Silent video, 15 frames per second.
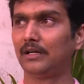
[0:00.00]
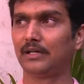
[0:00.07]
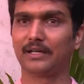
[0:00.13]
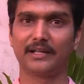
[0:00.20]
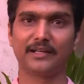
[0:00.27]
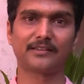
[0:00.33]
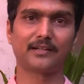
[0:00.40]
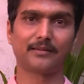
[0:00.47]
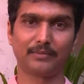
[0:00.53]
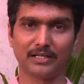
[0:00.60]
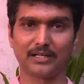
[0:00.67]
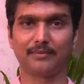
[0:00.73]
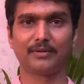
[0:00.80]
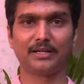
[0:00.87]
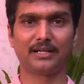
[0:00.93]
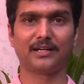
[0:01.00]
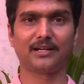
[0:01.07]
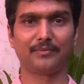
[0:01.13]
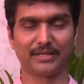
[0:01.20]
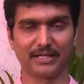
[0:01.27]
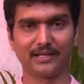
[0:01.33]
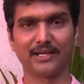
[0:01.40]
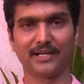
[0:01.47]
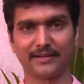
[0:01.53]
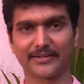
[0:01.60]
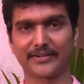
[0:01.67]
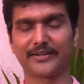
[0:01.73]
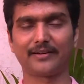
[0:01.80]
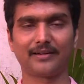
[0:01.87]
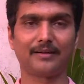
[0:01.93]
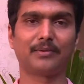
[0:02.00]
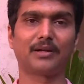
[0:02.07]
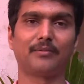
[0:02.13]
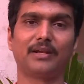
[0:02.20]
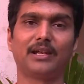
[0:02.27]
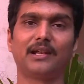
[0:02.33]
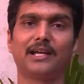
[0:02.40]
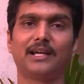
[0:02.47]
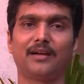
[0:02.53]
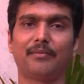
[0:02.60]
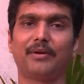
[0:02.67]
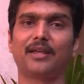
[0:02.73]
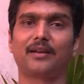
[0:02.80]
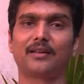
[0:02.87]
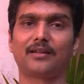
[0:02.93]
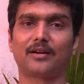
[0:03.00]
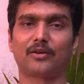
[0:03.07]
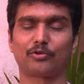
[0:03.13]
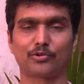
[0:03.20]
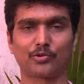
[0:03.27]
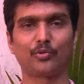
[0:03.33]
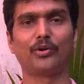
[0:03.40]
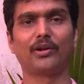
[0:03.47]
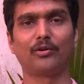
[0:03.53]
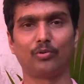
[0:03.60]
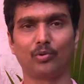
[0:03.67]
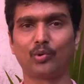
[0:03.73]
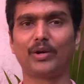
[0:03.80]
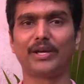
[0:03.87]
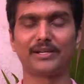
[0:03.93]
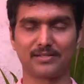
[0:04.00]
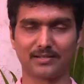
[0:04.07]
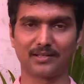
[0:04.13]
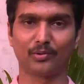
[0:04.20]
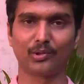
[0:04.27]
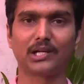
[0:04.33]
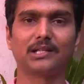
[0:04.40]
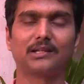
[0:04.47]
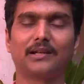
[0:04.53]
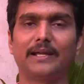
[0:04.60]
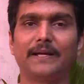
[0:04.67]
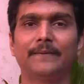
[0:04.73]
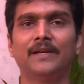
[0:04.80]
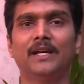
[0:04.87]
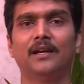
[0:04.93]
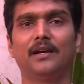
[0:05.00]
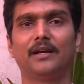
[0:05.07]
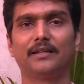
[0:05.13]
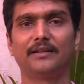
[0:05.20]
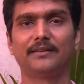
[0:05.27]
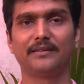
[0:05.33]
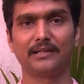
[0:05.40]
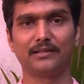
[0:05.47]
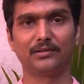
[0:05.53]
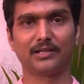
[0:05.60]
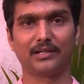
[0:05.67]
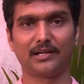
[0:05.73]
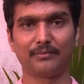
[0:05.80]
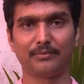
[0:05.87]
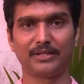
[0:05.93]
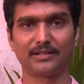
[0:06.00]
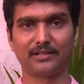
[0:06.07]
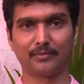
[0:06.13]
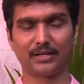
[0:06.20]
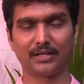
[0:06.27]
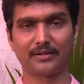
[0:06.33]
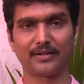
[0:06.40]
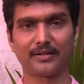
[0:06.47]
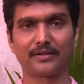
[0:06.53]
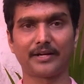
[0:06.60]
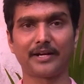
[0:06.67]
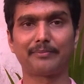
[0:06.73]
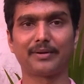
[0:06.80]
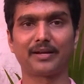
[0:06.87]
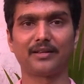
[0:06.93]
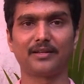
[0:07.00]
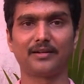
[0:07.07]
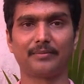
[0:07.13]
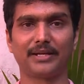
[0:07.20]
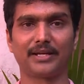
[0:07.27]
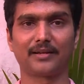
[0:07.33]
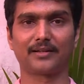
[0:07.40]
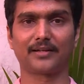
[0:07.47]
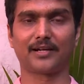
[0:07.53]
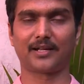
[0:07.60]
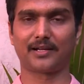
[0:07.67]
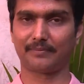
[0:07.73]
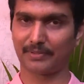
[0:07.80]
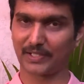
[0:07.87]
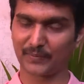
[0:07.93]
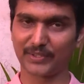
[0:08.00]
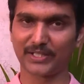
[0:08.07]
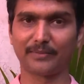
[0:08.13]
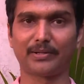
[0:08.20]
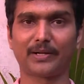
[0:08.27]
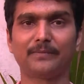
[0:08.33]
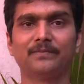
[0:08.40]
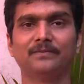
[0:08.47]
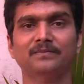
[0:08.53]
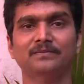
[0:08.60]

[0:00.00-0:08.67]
இணையதளம் இல்லாமல் நம்ம இல்லை இன்டர்நெட் இல்லாமல் நம்ம இல்லை அப்படிங்கிறதுக்கான ஒரு சூழல் உருவாயிருச்சு இந்த உலகத்தில் இது எந்த அளவுக்கு நன்மை தீமை ரெண்டையும் கிரியேட் பண்ணுது அப்படிங்கிறதுக்கான படம் இந்த படம்